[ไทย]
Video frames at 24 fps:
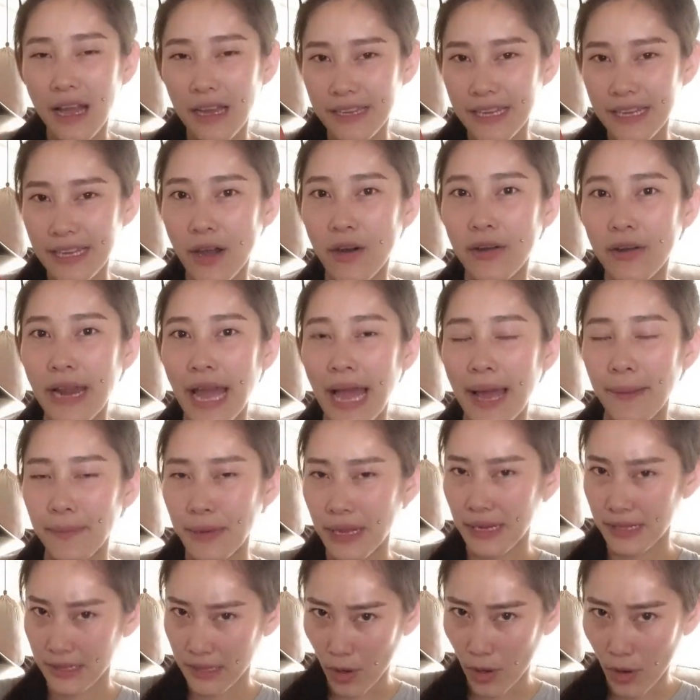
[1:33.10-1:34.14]
ที่ห้องน้ำ
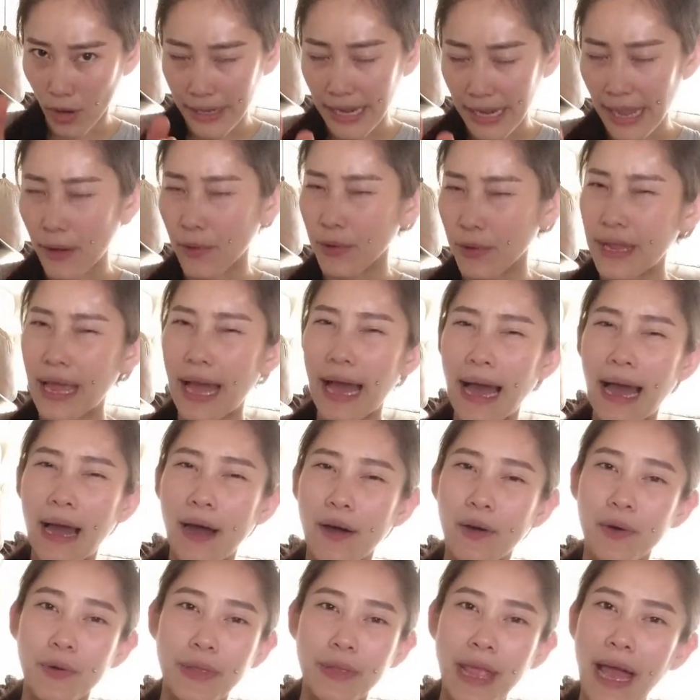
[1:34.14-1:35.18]
เนี่ยต่อแถวยา
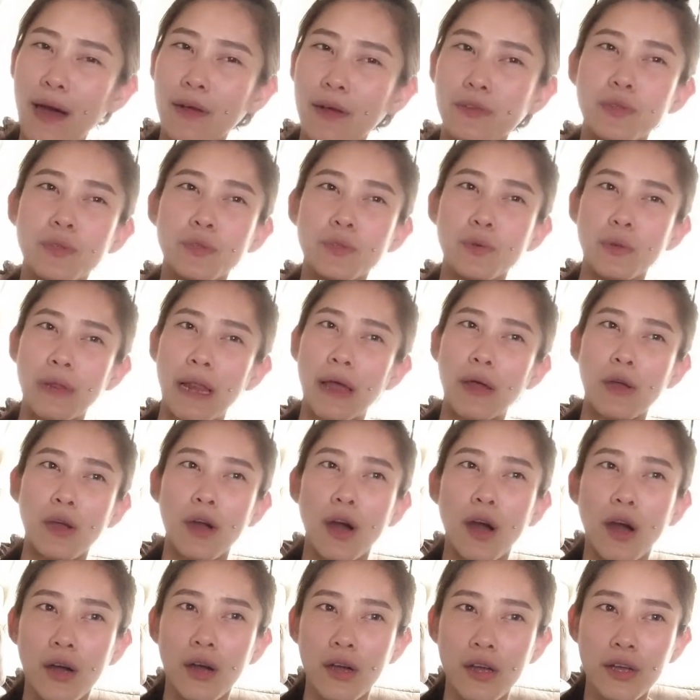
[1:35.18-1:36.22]
วยาวสุดแล้ว
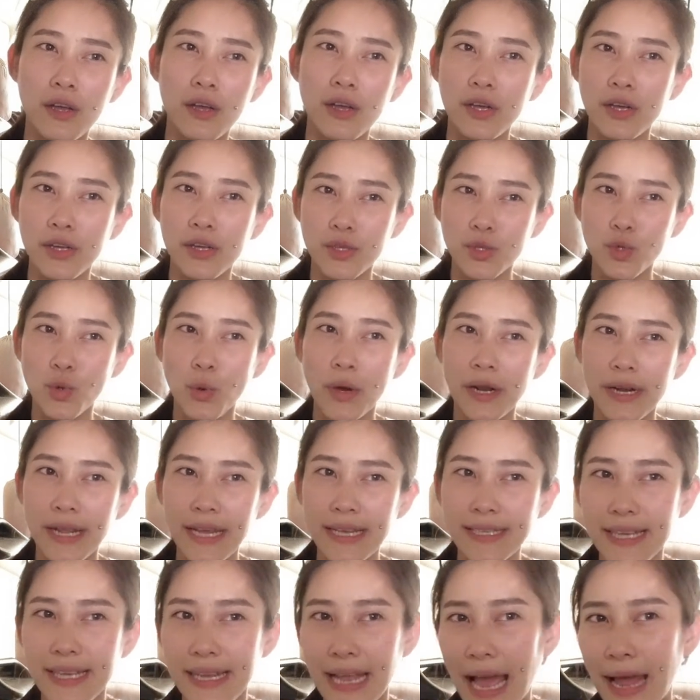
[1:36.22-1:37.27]
ก็ช่วง
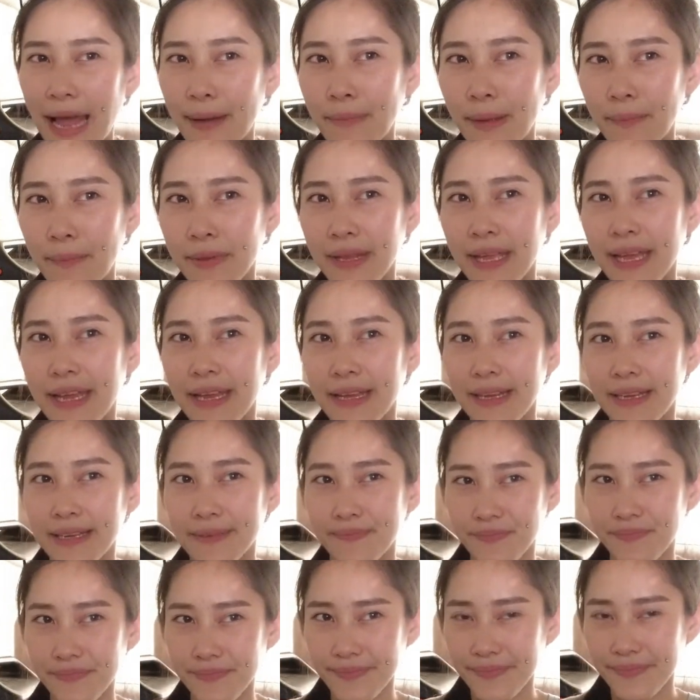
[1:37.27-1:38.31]
เทศกาลแบบนี้
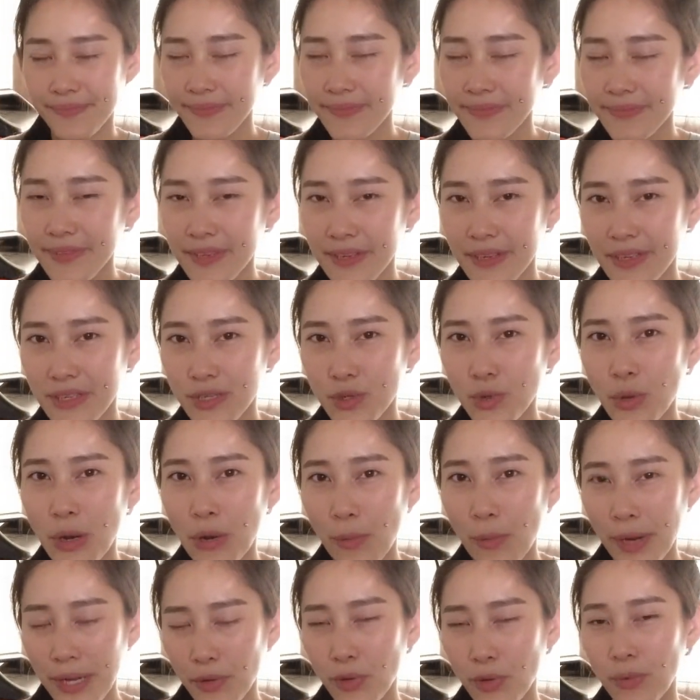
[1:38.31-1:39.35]
ช่วง
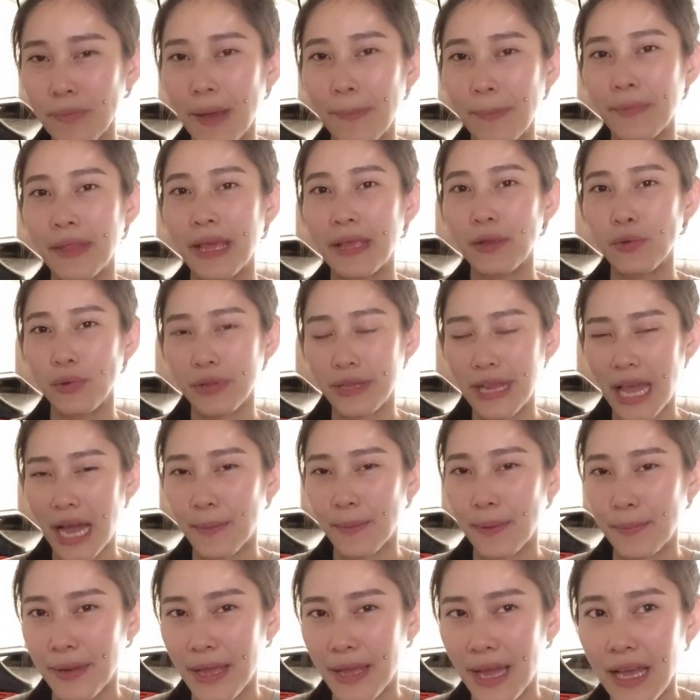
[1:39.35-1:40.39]
วันหยุดแบบนี้หยุดยาว
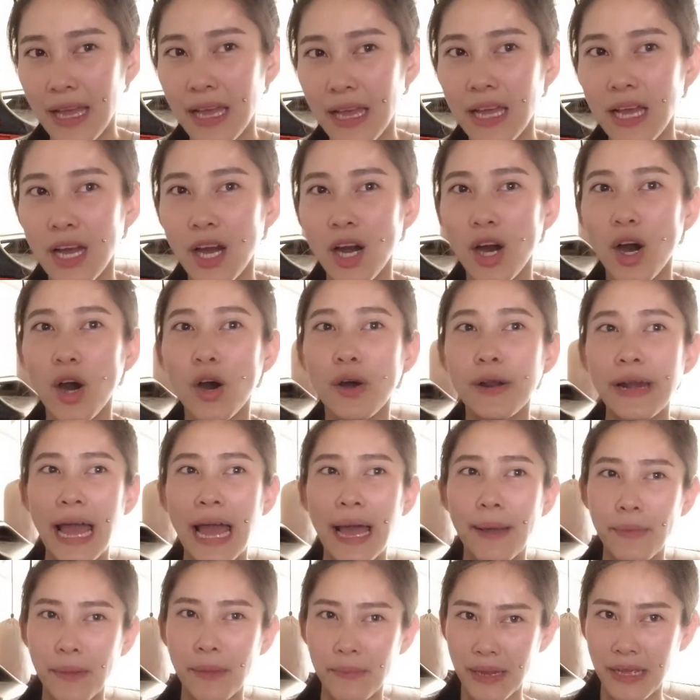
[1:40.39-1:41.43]
แบบนี้ห้อง
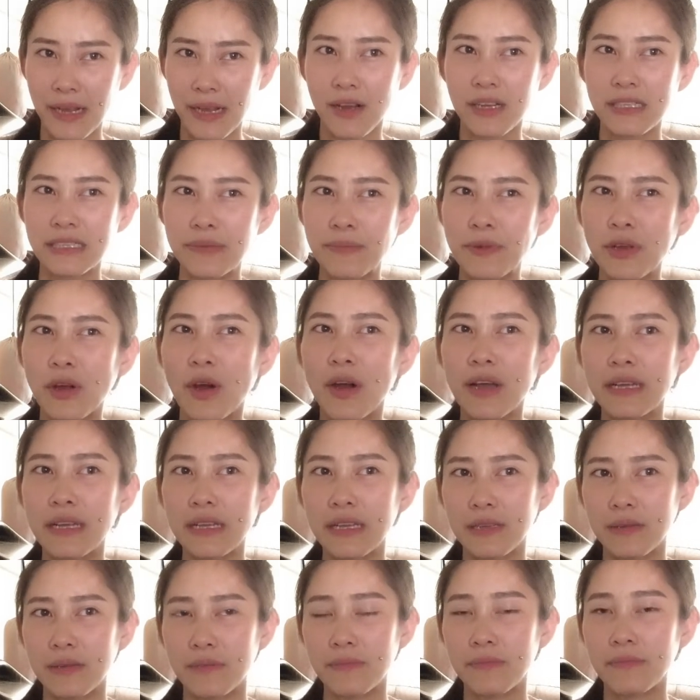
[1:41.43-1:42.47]
น้ำแบบนี้ก็จะไม่ค่อย
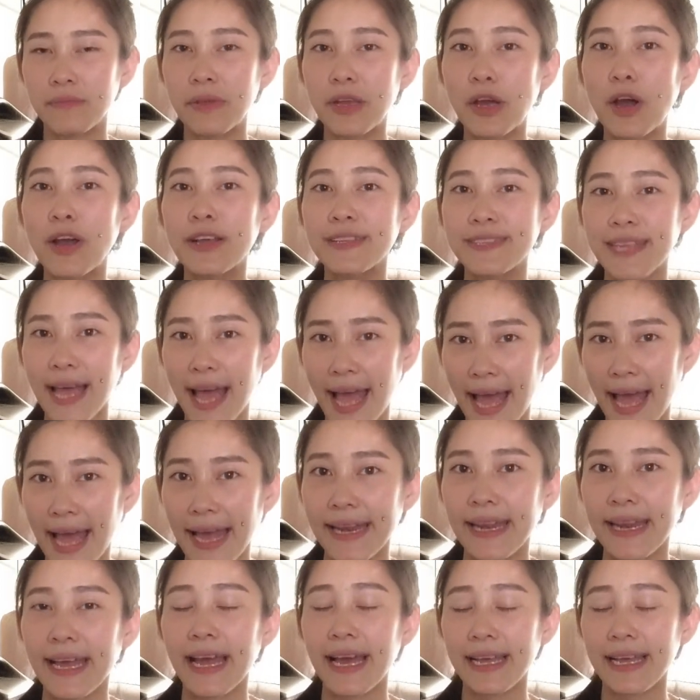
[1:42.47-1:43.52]
ไม่ค่อยสะอา
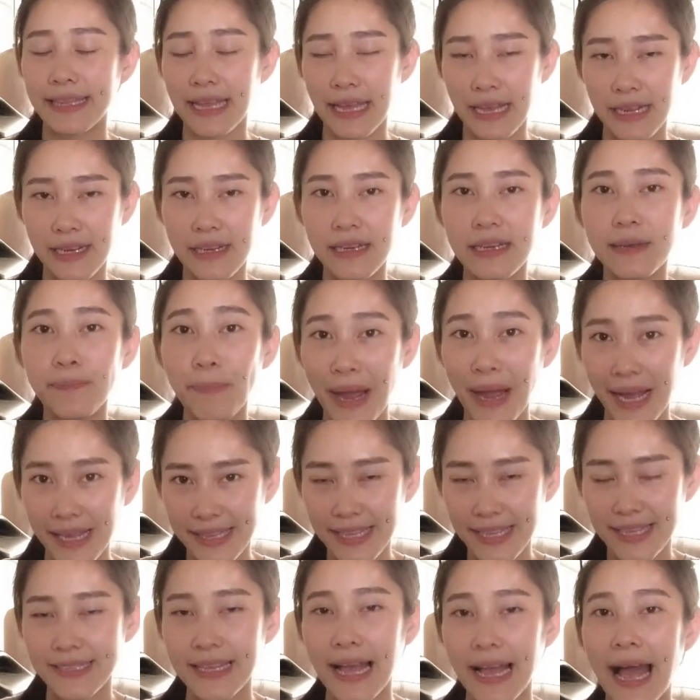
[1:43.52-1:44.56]
ดนะคะ แต่คือปก
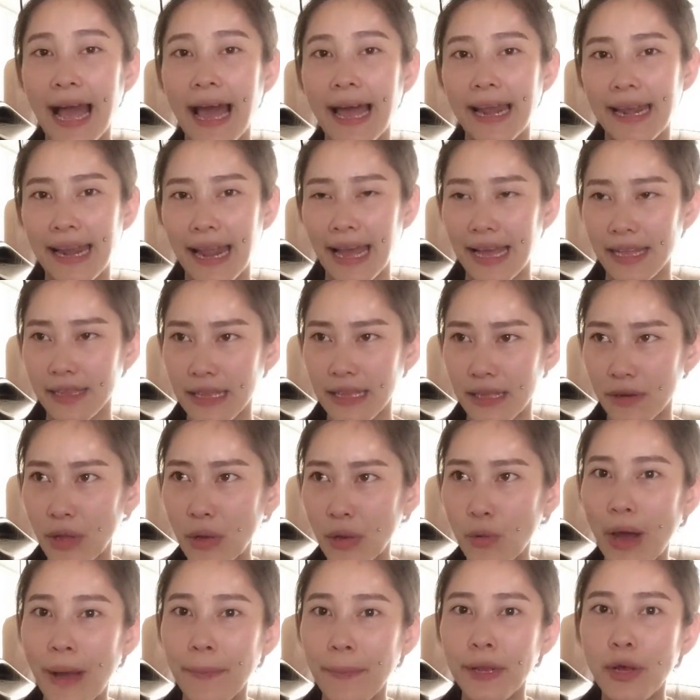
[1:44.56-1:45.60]
ติสะอาดแหละแต่ด้
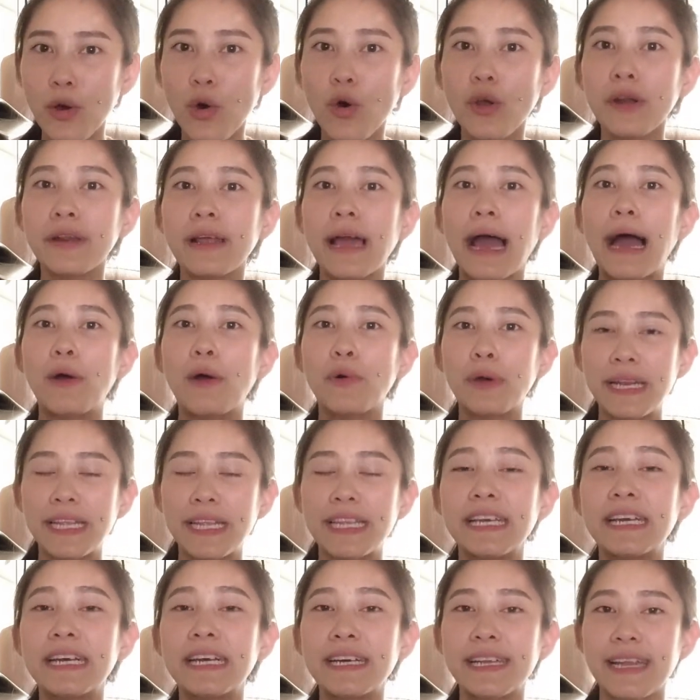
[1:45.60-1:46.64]
วยความที่คนเข้ากัน
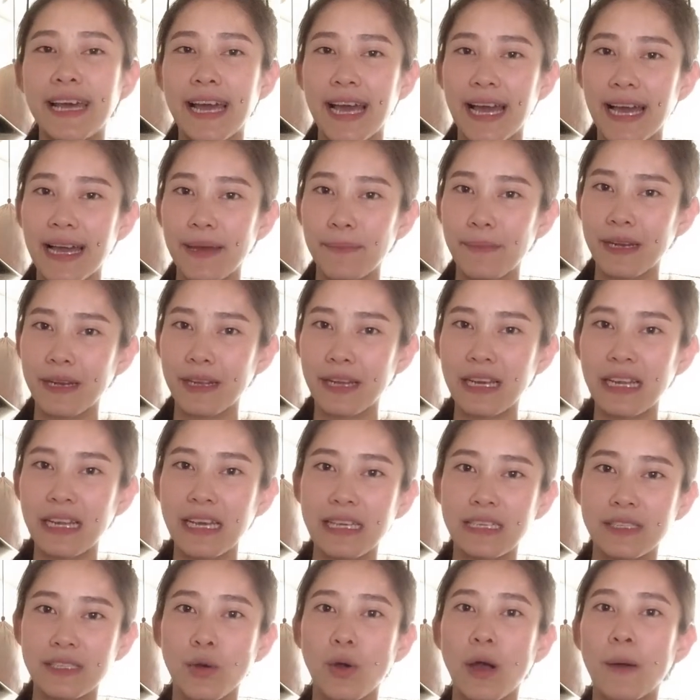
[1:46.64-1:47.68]
เยอะนะคะ มันก็เล
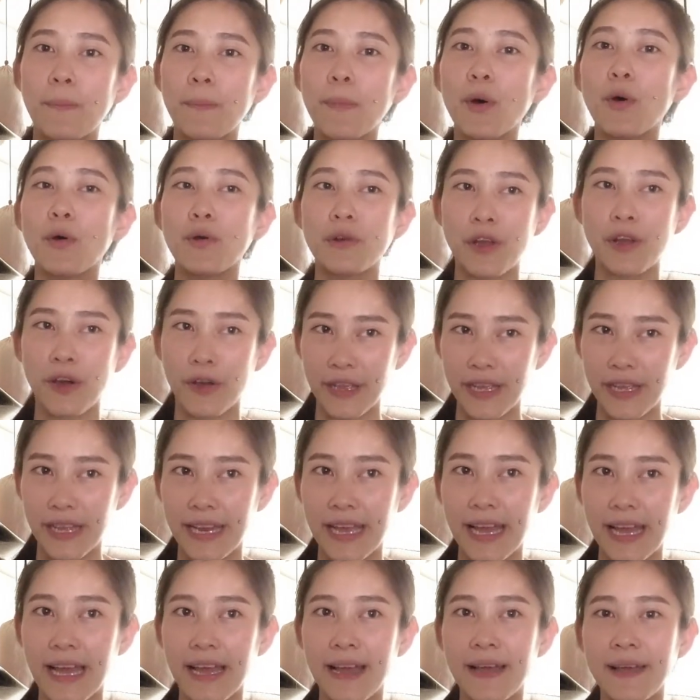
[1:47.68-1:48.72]
ยสกปรกหน่อย
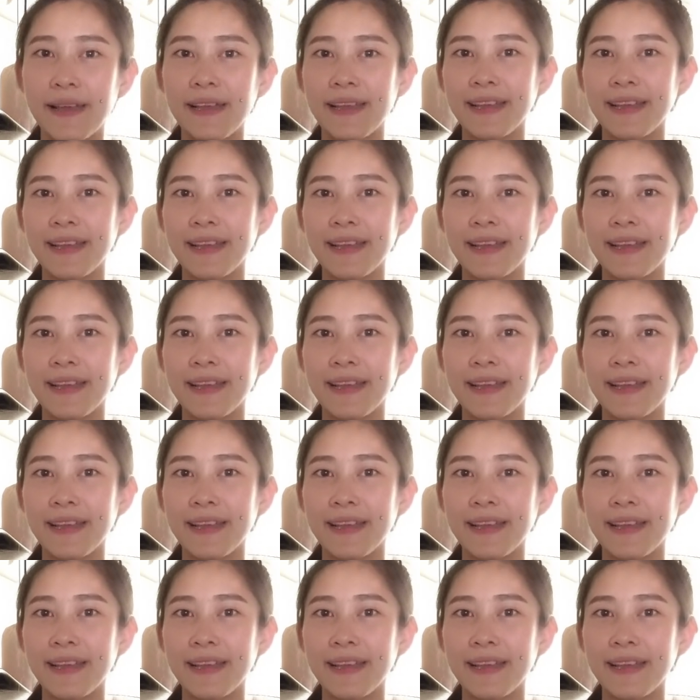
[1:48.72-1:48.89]
นะคะ